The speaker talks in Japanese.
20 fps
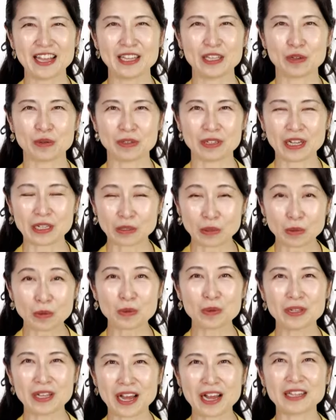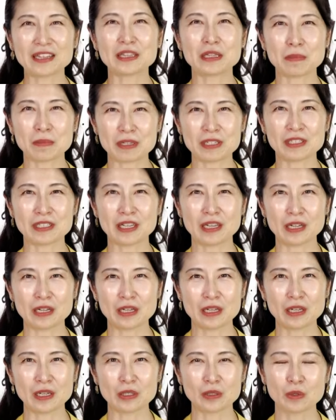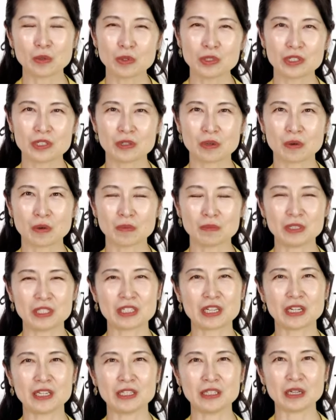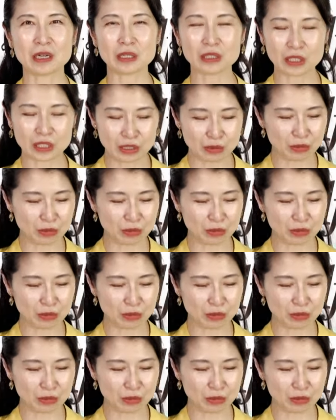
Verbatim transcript: いろんなところで張ってまして、当時の身近にいたカタ